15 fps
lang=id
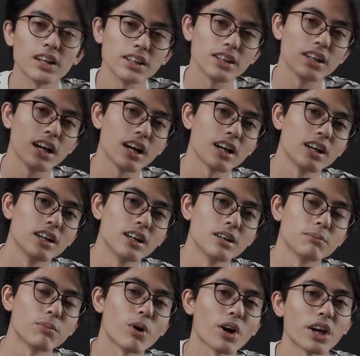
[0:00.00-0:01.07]
ketiga,
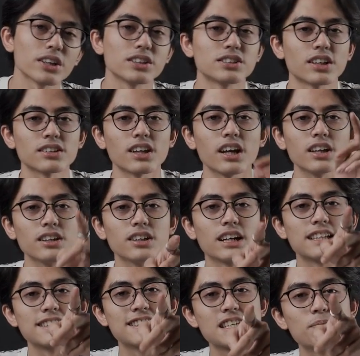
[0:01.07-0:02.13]
pocket disertai
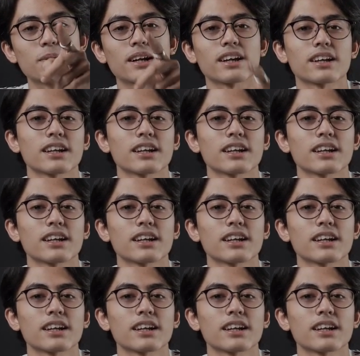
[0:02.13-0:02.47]
dengan zipper.